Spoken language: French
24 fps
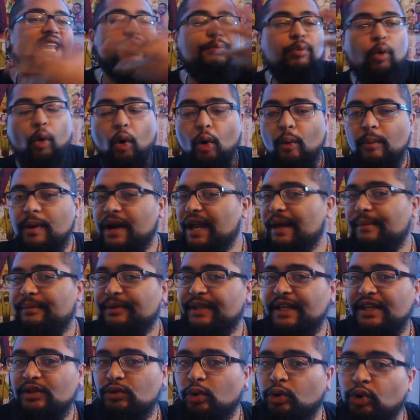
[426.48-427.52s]
les problèmes
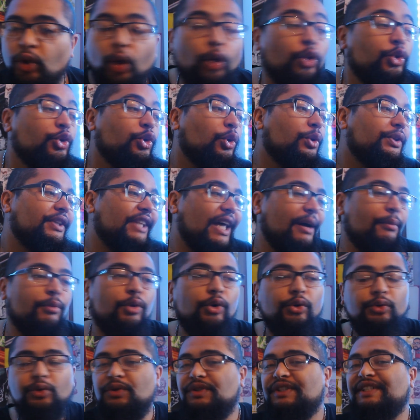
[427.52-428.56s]
des autres,
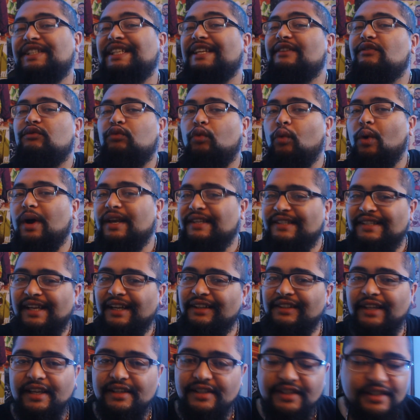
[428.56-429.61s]
notamment de ses
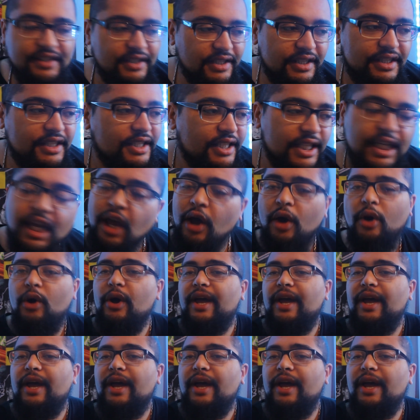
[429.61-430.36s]
voisins d'Asie,